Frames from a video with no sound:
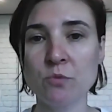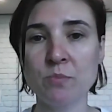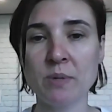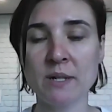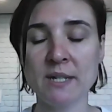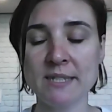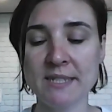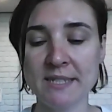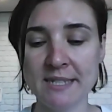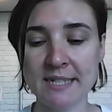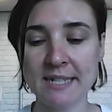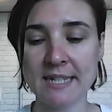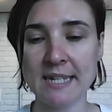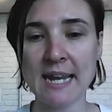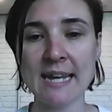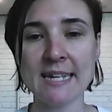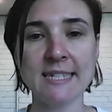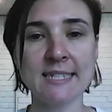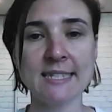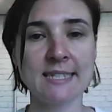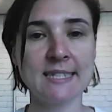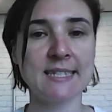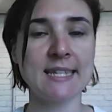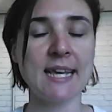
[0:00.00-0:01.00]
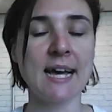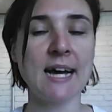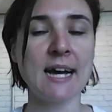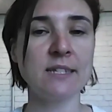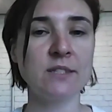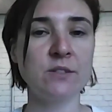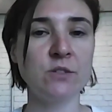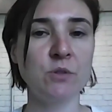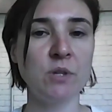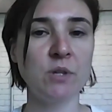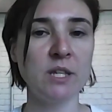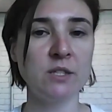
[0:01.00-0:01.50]
über die gleichen
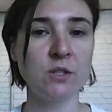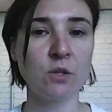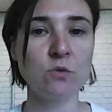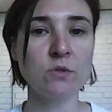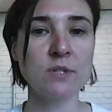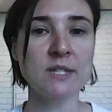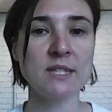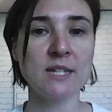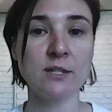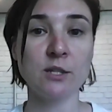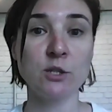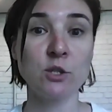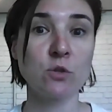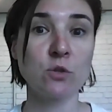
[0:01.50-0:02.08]
Sachen in Russland.